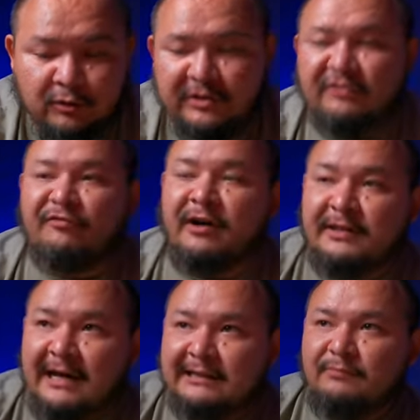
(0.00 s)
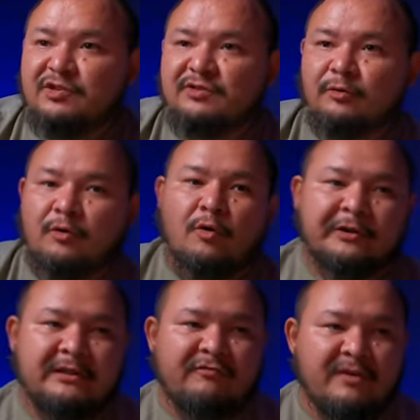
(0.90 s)
То есть фанатам чего
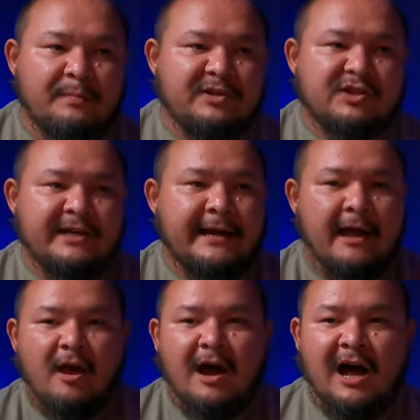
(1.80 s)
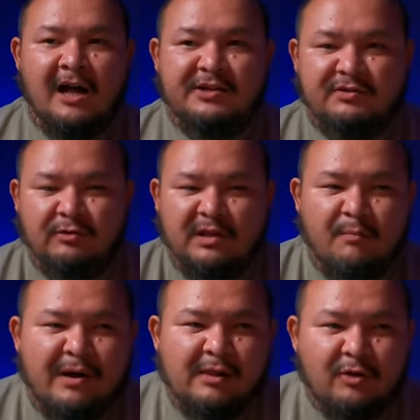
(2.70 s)
какой-то выпечки, а, чего-то
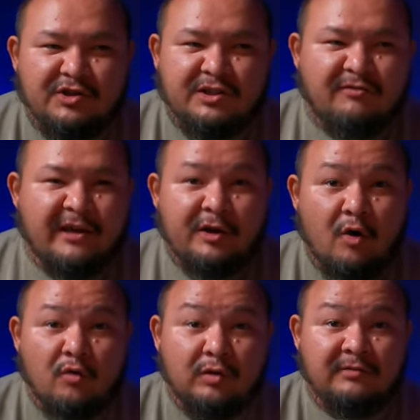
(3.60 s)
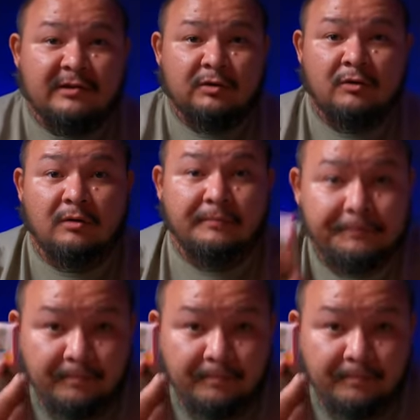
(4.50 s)
молочного, йогуртового, то